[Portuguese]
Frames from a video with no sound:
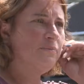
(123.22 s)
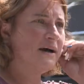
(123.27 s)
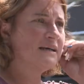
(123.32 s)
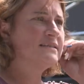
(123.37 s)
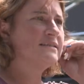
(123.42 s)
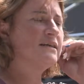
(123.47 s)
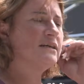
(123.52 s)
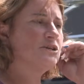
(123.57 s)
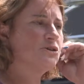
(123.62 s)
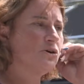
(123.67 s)

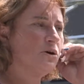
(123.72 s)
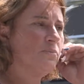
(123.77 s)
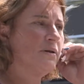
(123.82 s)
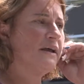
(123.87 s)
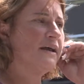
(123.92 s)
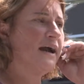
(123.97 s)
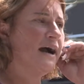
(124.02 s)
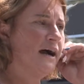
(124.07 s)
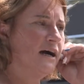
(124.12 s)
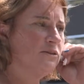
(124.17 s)
bastante
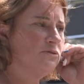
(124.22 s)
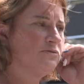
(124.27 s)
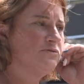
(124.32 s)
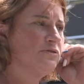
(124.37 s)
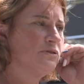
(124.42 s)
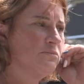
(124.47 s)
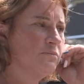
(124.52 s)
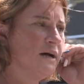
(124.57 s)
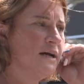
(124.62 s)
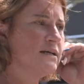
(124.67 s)
complicado,
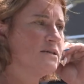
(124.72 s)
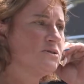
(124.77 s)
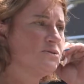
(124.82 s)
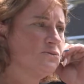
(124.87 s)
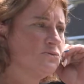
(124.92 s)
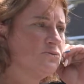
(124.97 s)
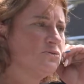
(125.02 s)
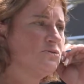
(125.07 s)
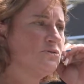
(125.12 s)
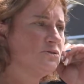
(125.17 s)
foi mais
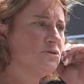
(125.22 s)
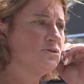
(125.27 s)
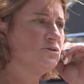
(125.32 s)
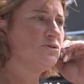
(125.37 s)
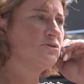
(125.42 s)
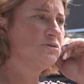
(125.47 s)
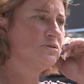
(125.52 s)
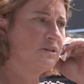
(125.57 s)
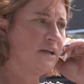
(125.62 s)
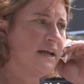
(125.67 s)
uns
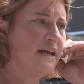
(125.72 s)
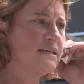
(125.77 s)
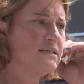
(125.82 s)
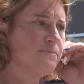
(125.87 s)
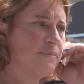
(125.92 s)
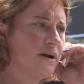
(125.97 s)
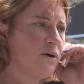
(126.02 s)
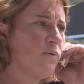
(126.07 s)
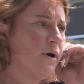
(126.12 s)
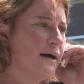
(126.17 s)
3
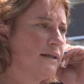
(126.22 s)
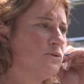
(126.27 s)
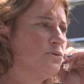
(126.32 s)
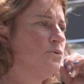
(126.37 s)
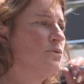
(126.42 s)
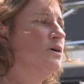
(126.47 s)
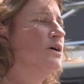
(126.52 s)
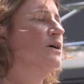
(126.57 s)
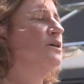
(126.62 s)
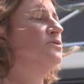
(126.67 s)
para
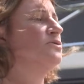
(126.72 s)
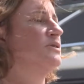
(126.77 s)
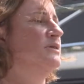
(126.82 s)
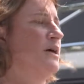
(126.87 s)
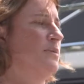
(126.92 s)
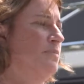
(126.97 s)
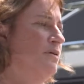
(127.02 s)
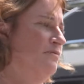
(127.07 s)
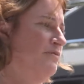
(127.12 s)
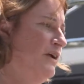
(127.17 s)
4 anos
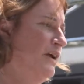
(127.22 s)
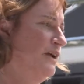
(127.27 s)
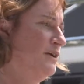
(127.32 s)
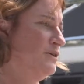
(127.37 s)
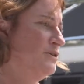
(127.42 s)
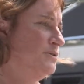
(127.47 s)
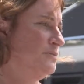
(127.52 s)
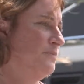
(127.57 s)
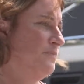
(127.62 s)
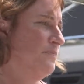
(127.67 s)
aí para
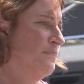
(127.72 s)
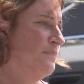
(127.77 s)
frente. Tá, e